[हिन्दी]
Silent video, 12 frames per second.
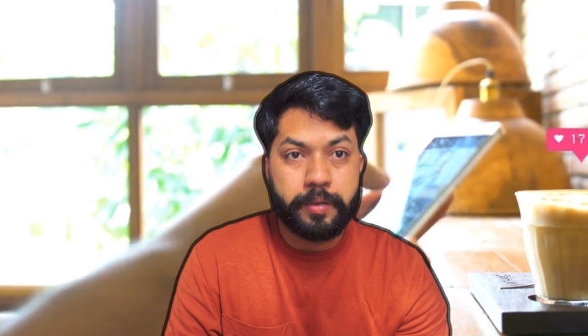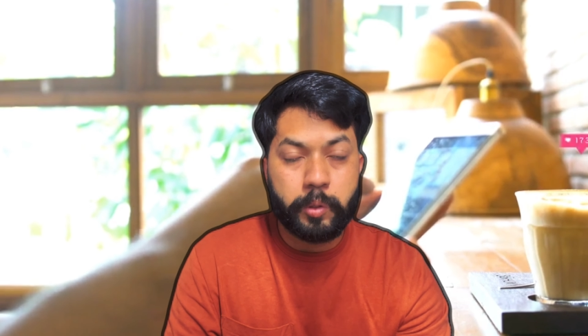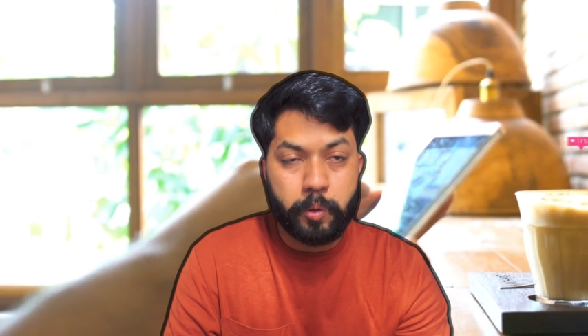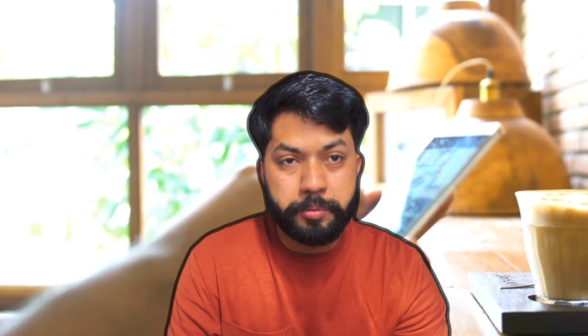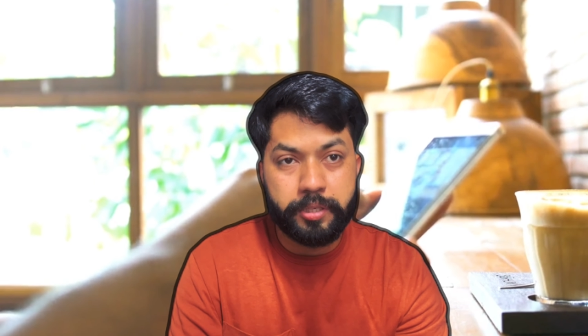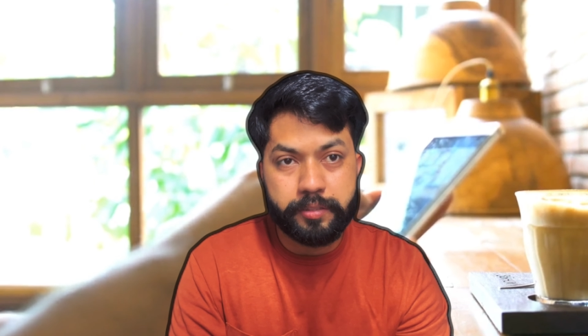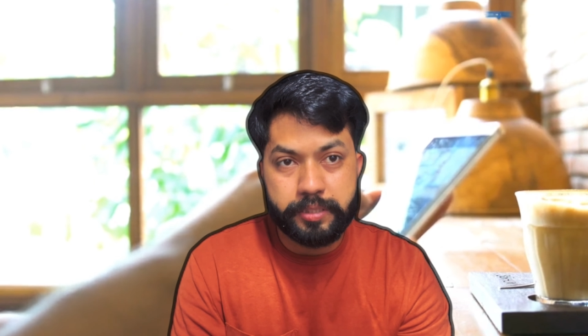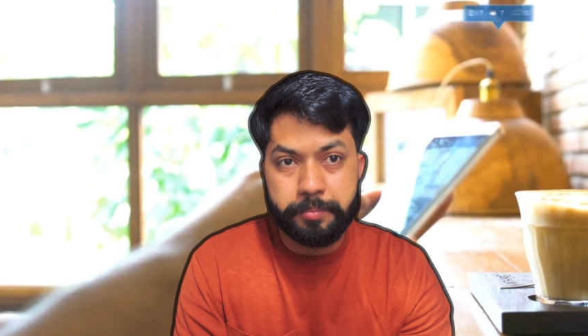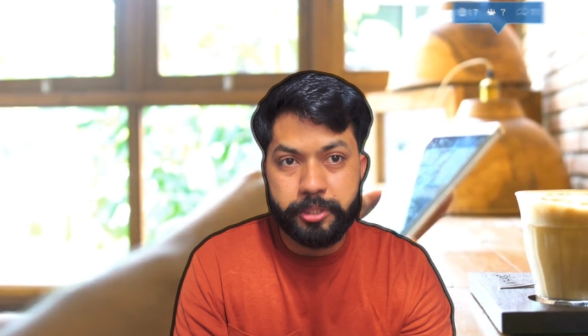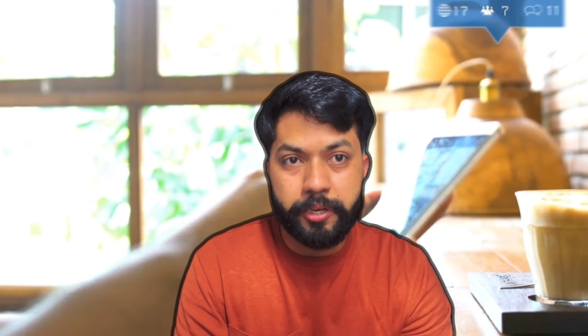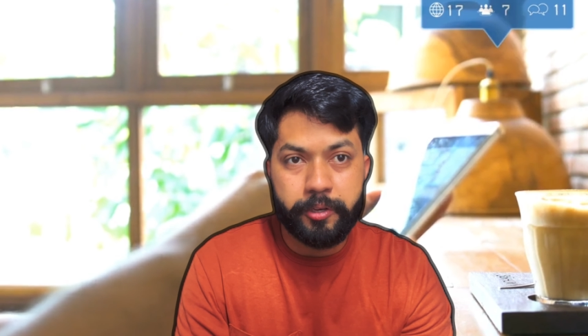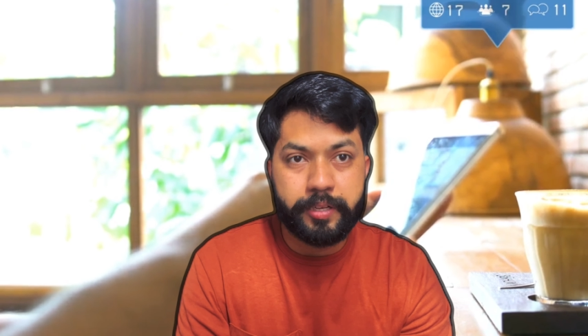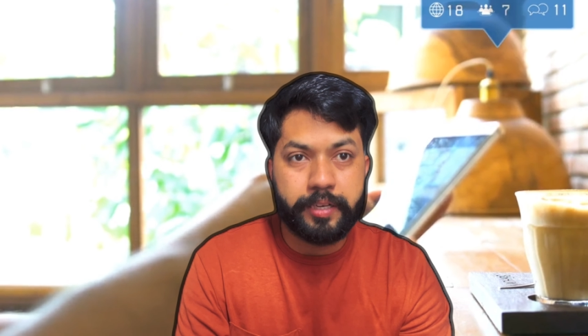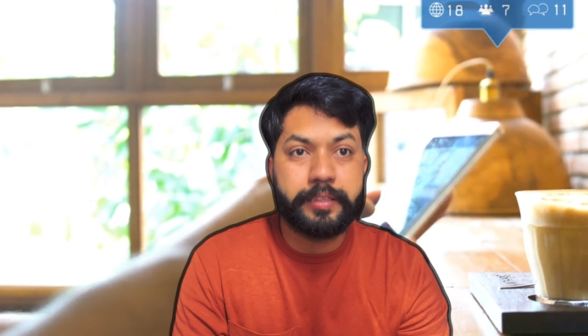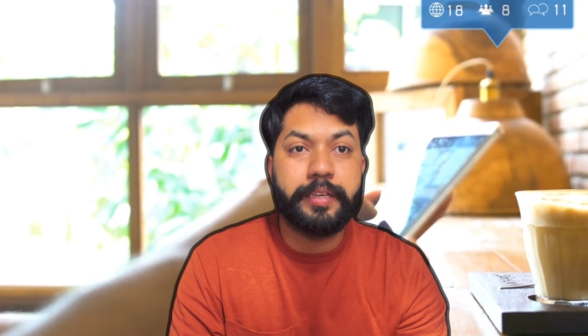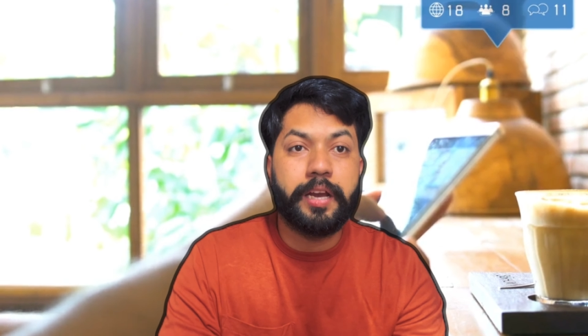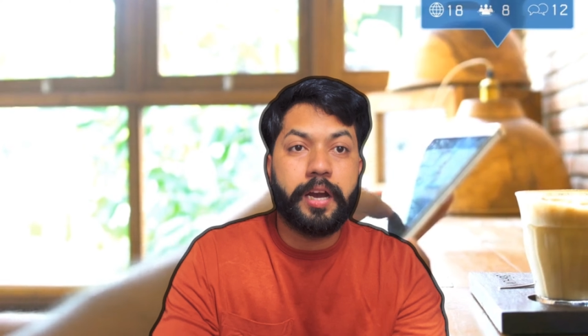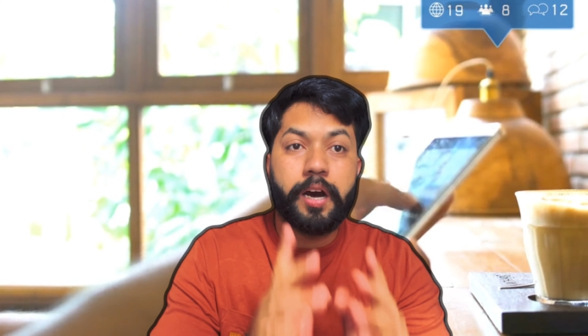ग्रुप जब ज्वाइन
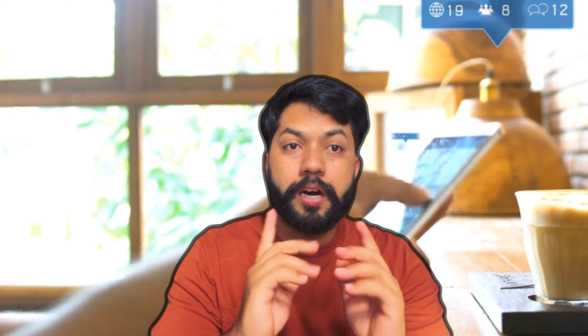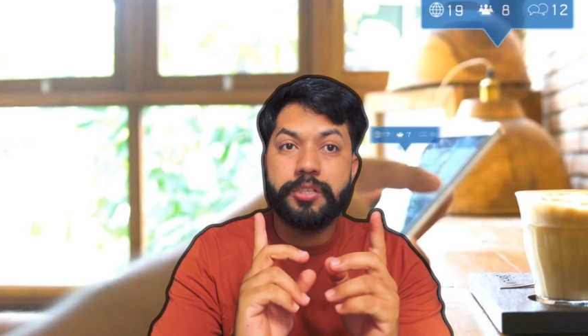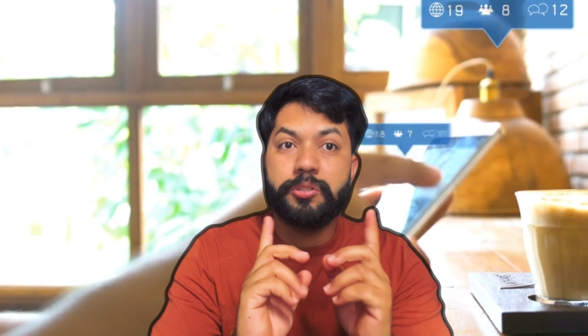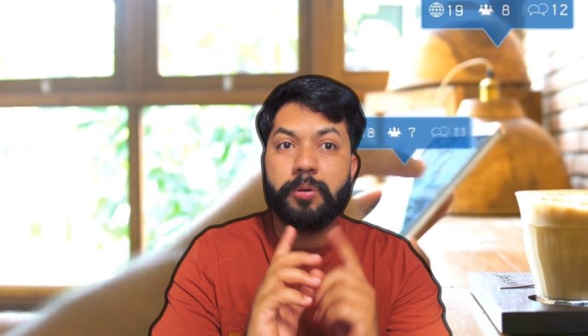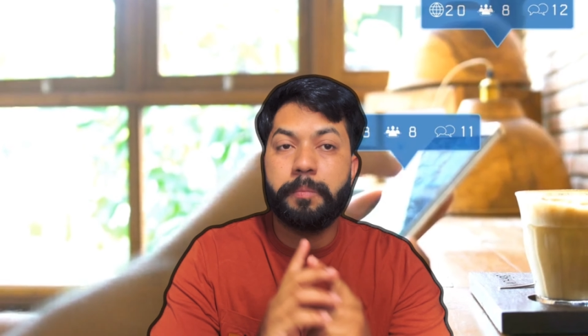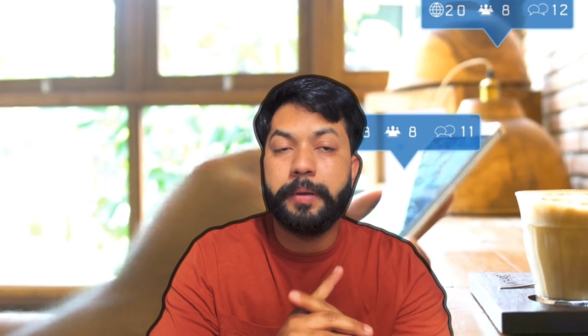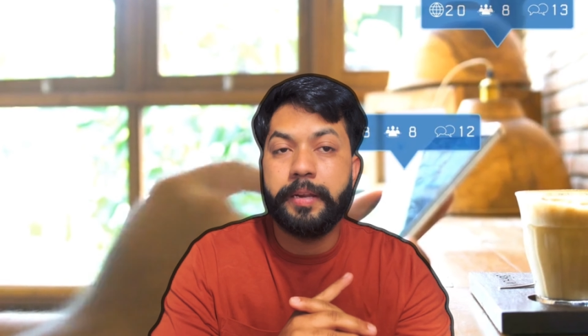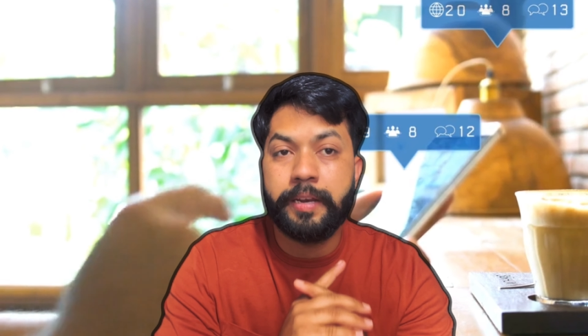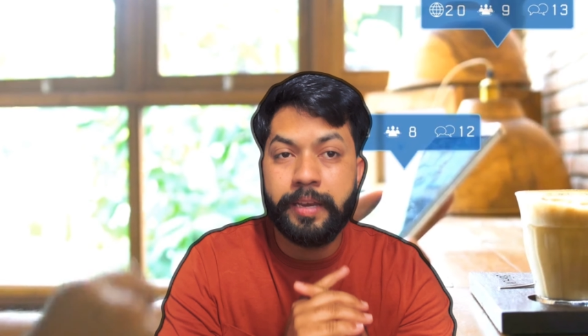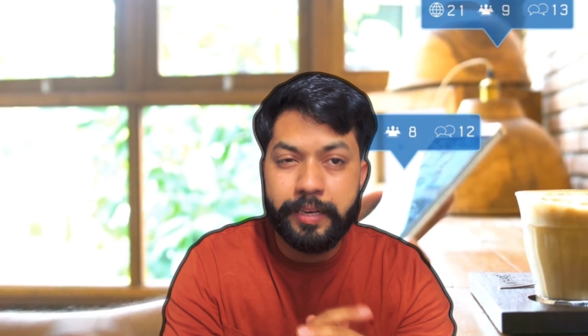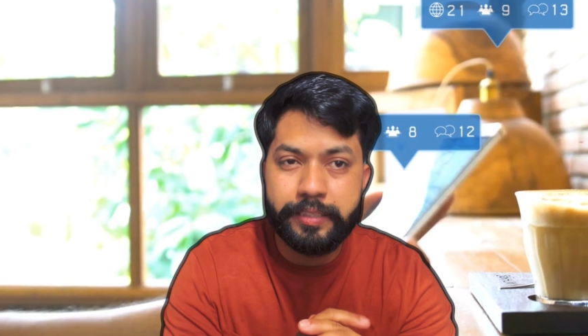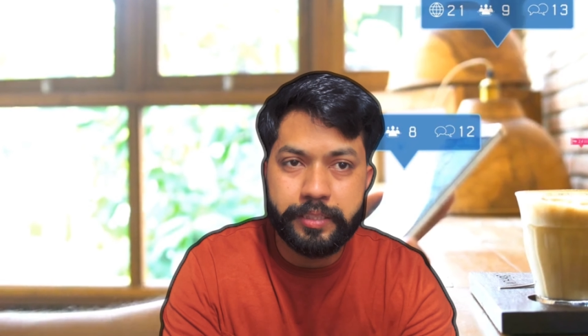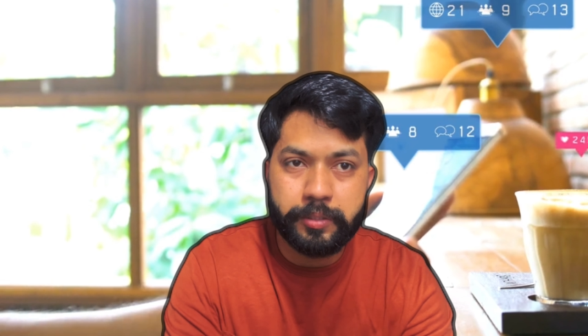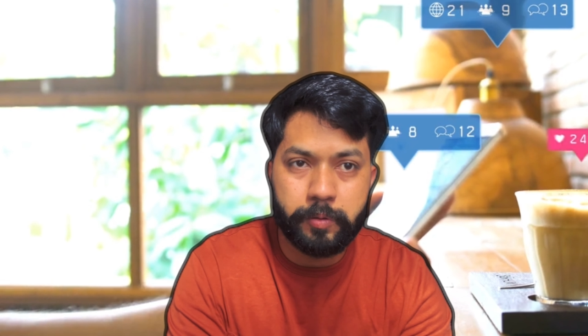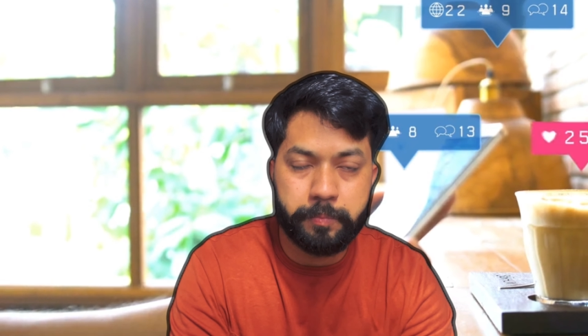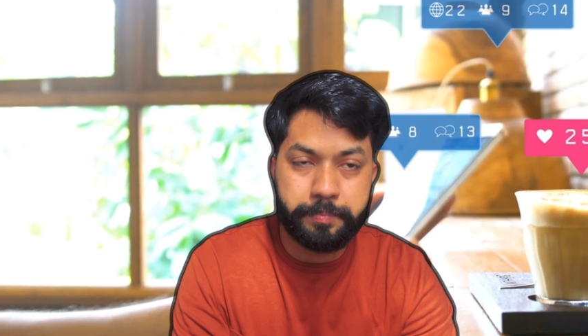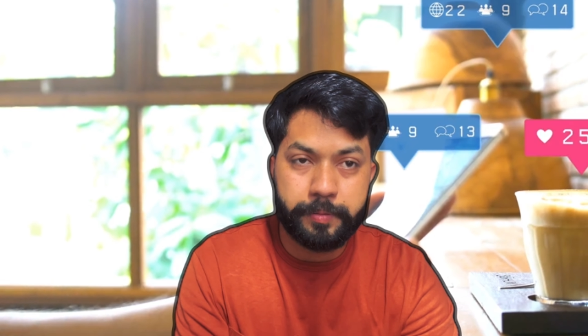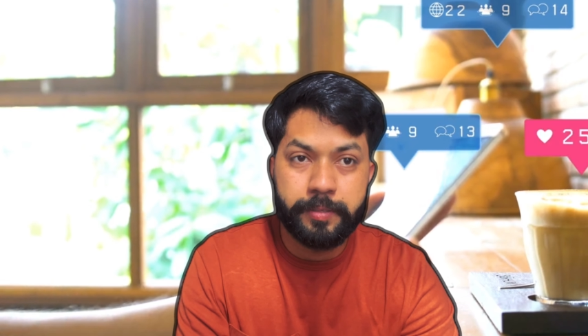करते हैं खास तौर पे रिलीजन
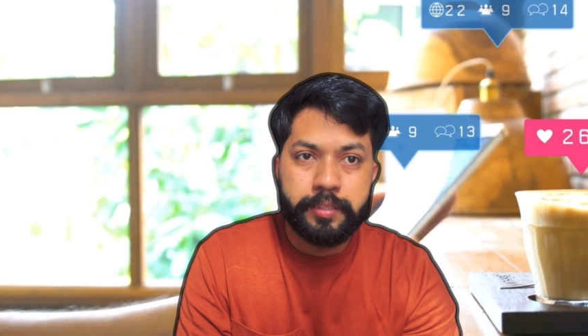ग्रुप